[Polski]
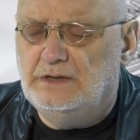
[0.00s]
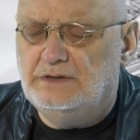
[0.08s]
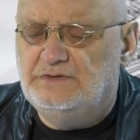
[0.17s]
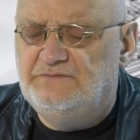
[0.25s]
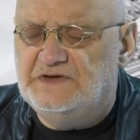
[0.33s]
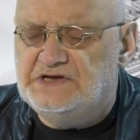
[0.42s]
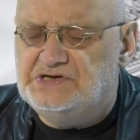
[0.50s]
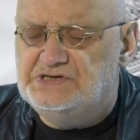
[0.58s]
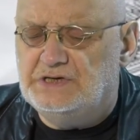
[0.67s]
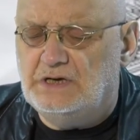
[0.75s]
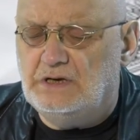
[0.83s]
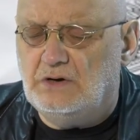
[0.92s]

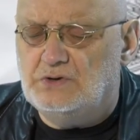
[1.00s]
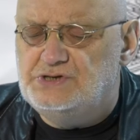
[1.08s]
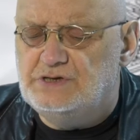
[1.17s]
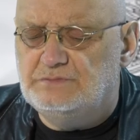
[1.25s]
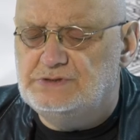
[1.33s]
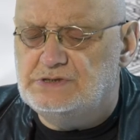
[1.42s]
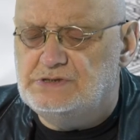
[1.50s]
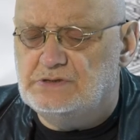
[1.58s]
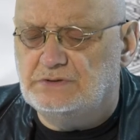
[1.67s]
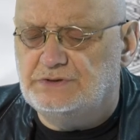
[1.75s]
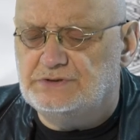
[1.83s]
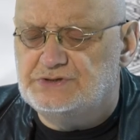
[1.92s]

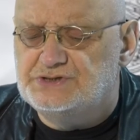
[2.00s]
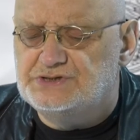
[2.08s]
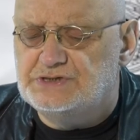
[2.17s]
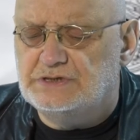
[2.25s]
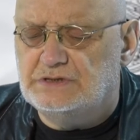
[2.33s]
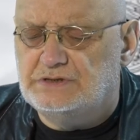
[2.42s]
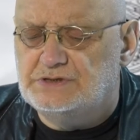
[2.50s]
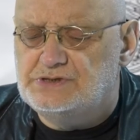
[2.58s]
283